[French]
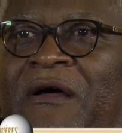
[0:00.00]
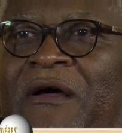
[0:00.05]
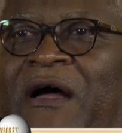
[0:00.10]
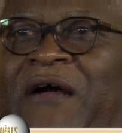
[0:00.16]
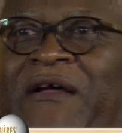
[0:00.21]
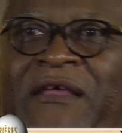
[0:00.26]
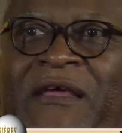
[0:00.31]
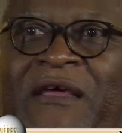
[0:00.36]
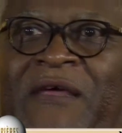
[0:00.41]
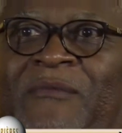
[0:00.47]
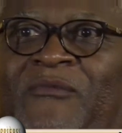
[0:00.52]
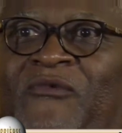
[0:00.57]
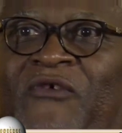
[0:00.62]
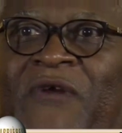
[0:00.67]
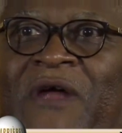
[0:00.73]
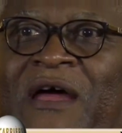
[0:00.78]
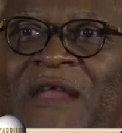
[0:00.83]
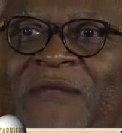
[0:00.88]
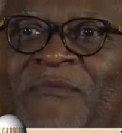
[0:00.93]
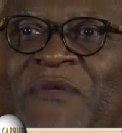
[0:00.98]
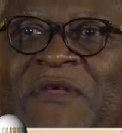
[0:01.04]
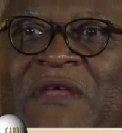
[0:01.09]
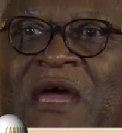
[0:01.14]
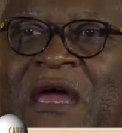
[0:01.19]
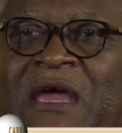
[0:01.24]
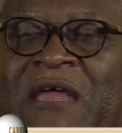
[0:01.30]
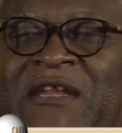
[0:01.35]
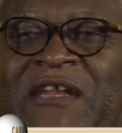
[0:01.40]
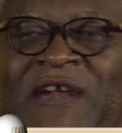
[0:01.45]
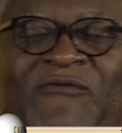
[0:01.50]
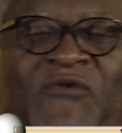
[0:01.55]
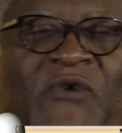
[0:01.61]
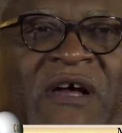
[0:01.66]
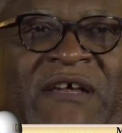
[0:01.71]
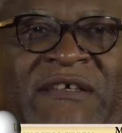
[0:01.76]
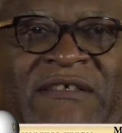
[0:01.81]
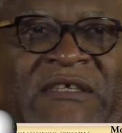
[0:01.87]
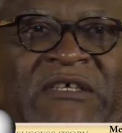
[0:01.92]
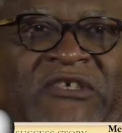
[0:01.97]
acquérir mon avenir à être
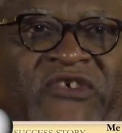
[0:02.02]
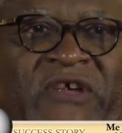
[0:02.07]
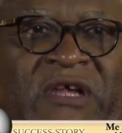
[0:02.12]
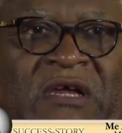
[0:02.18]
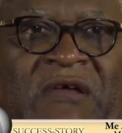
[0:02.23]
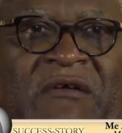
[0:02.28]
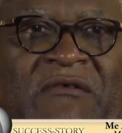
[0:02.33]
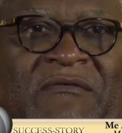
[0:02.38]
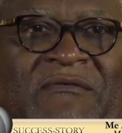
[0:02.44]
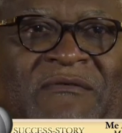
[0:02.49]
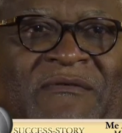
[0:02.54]
avocat stagiaire.